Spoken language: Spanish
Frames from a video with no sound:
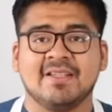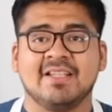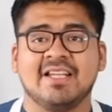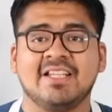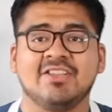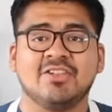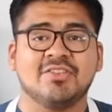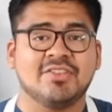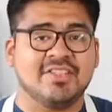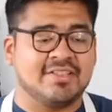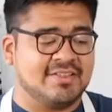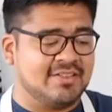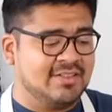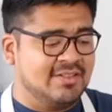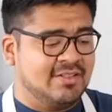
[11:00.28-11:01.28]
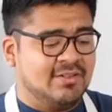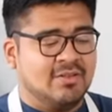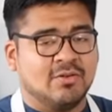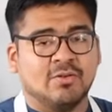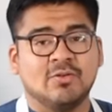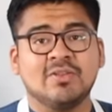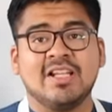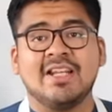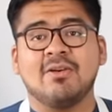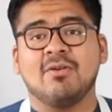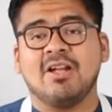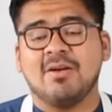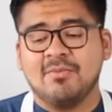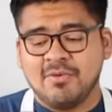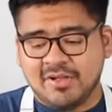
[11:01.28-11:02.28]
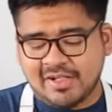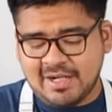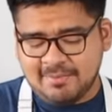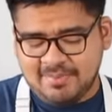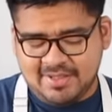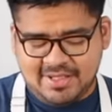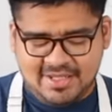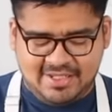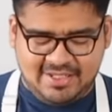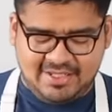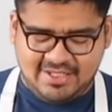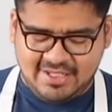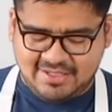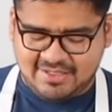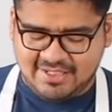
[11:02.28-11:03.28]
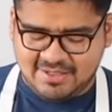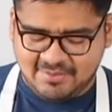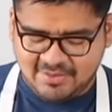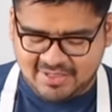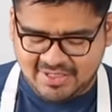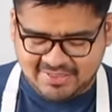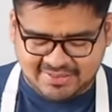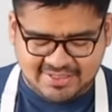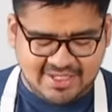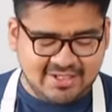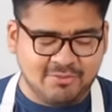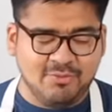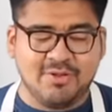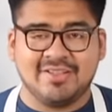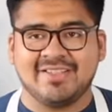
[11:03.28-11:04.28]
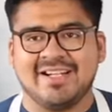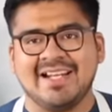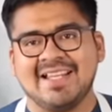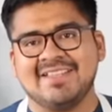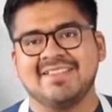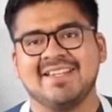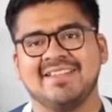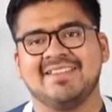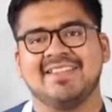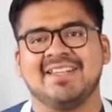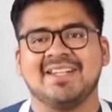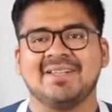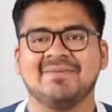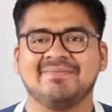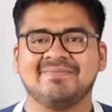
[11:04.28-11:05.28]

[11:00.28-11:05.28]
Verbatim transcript: Entonces, una licuada muy rápida y ya tenemos lista nuestra leche de tigre.